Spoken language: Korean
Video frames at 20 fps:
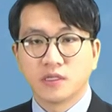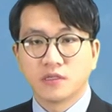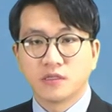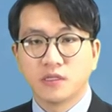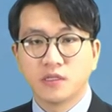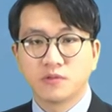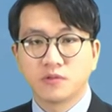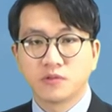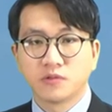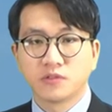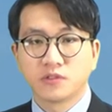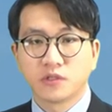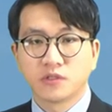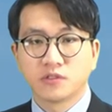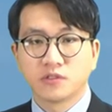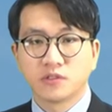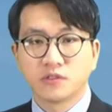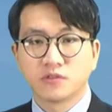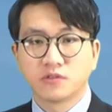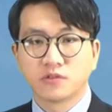
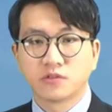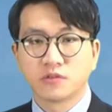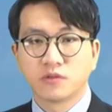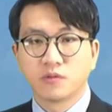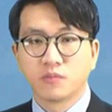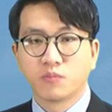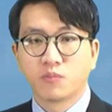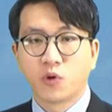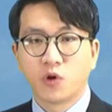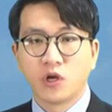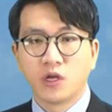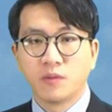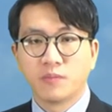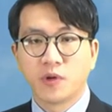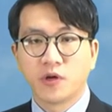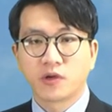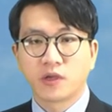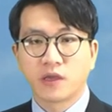리튬전지 중 폴리머